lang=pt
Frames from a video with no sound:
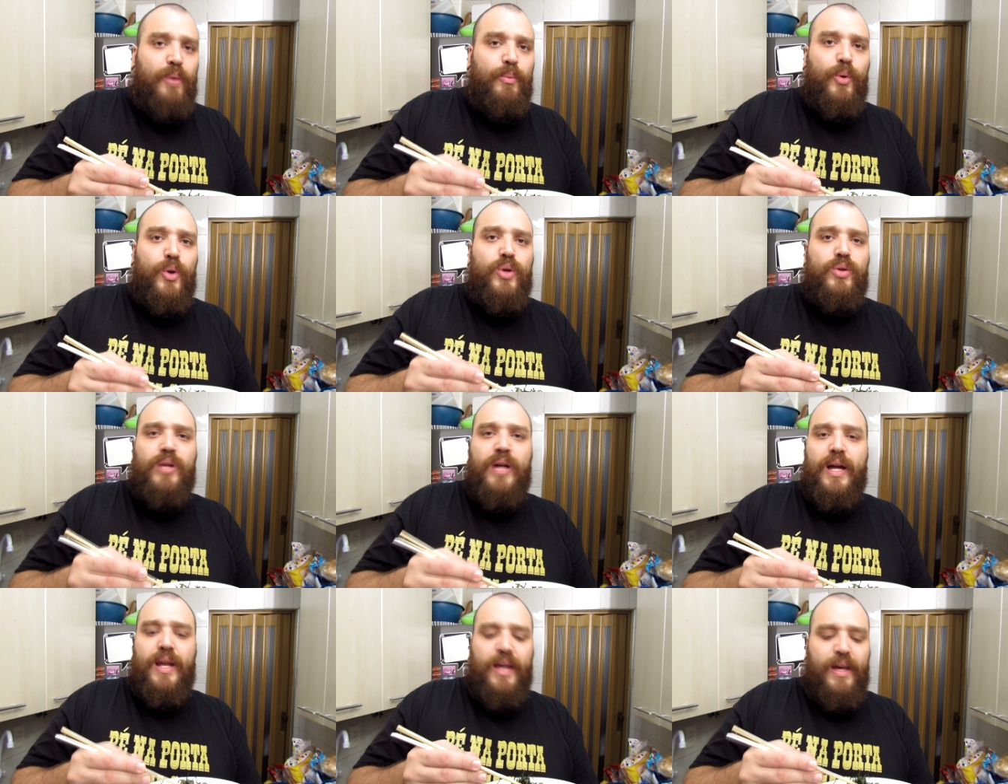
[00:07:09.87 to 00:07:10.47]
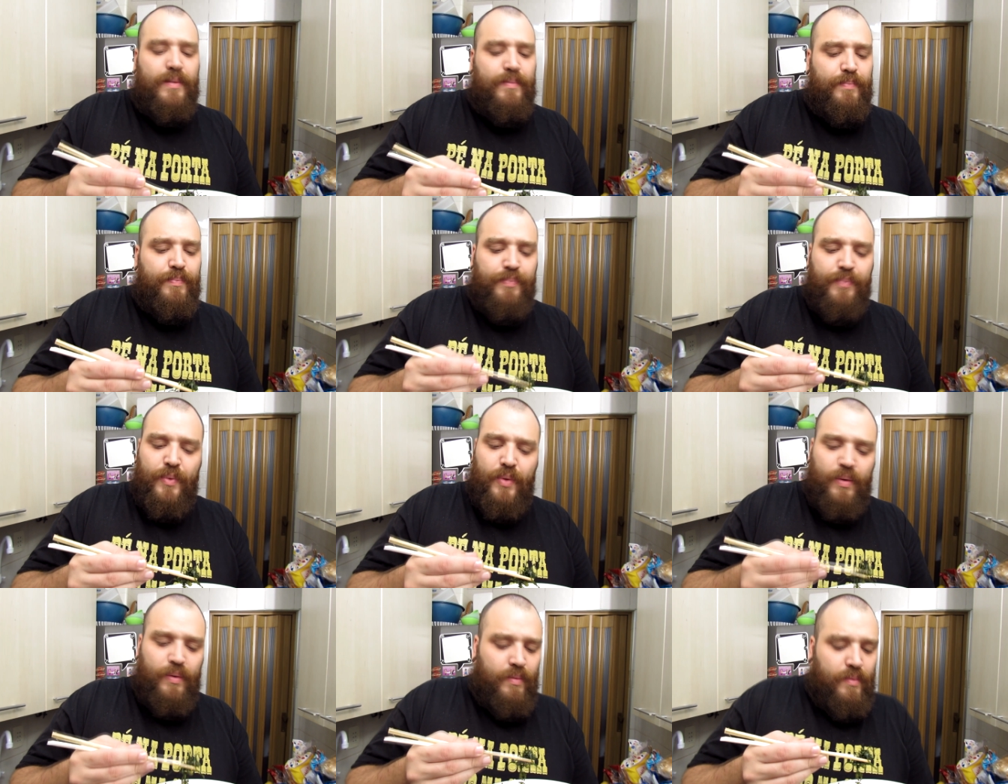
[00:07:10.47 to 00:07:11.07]
O molho tare
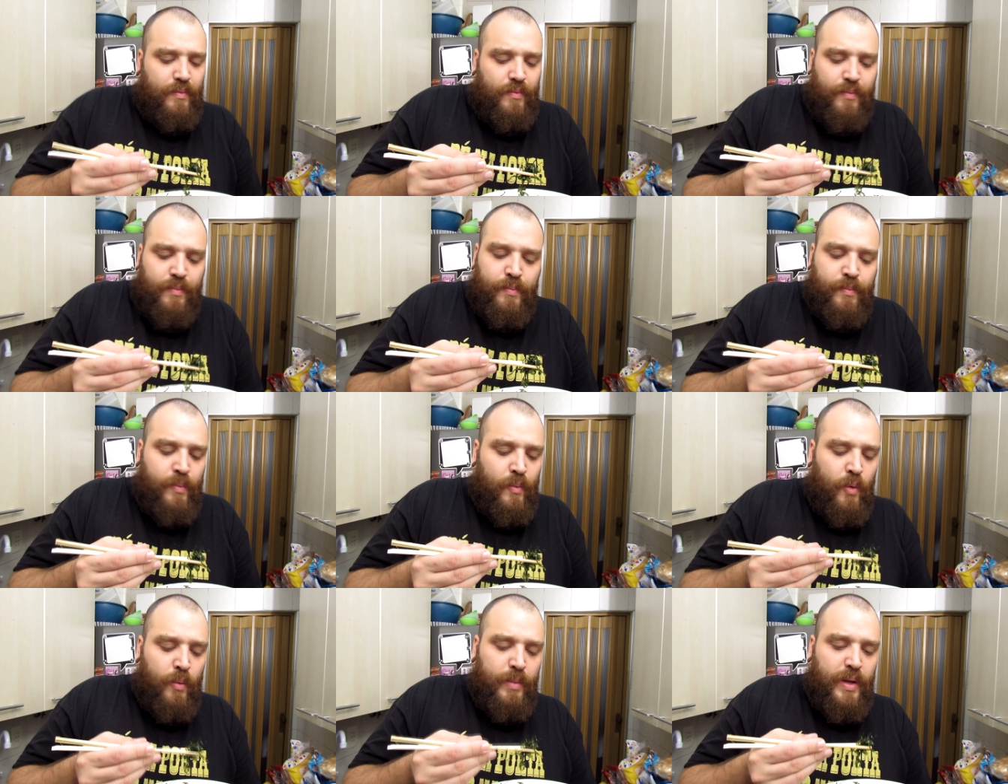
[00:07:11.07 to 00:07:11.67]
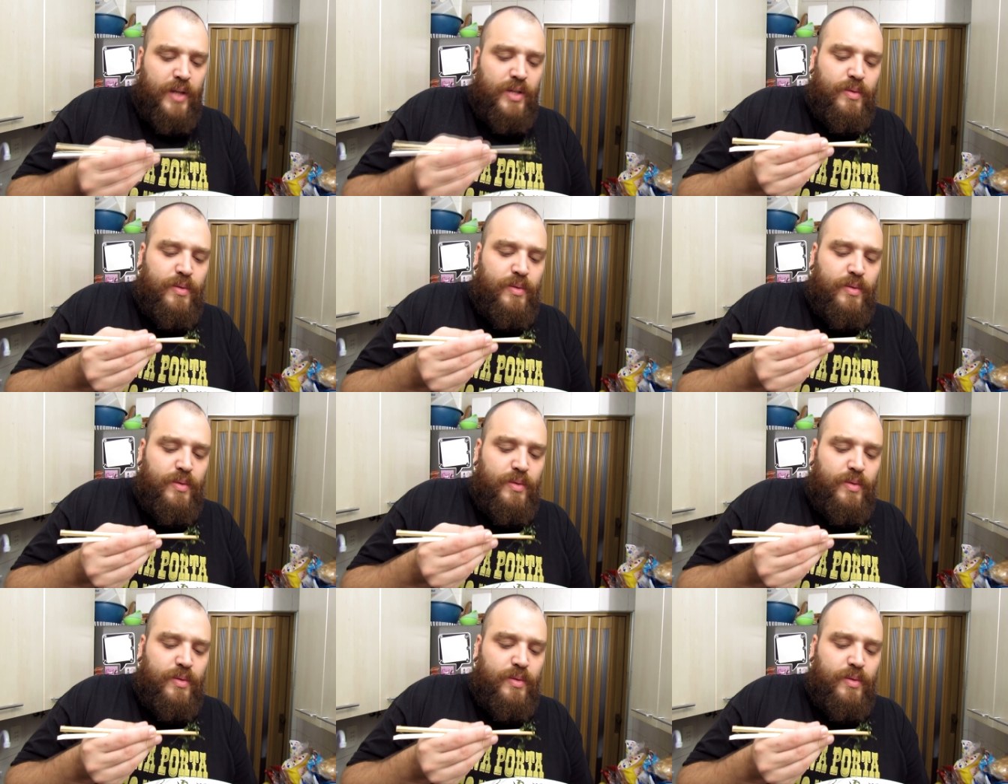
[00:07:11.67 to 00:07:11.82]
combina